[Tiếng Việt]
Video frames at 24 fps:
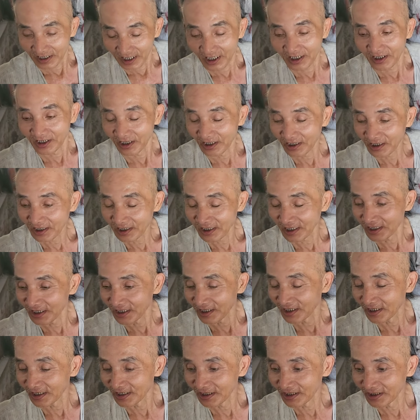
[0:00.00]
hồi đó là
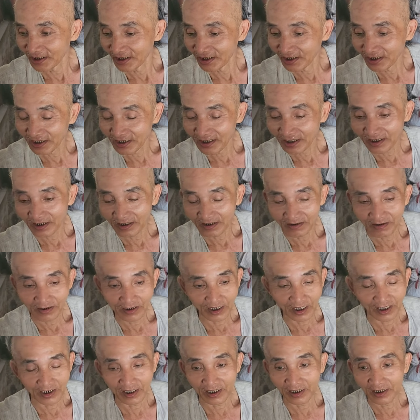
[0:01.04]
của
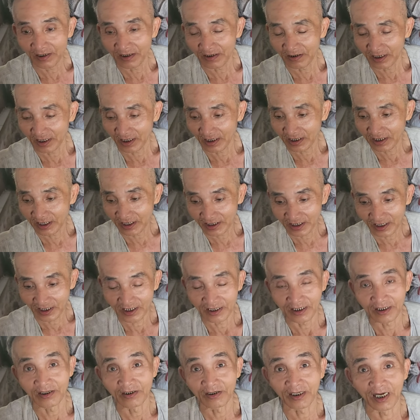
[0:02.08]
hồi đó gia
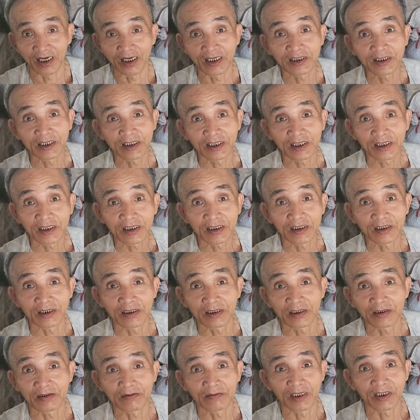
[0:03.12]
đình rồi ở vậy đó thì
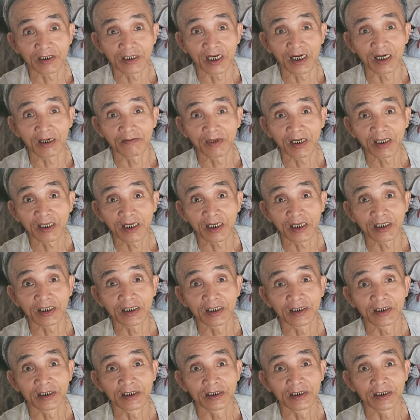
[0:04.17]
bà già mất rồi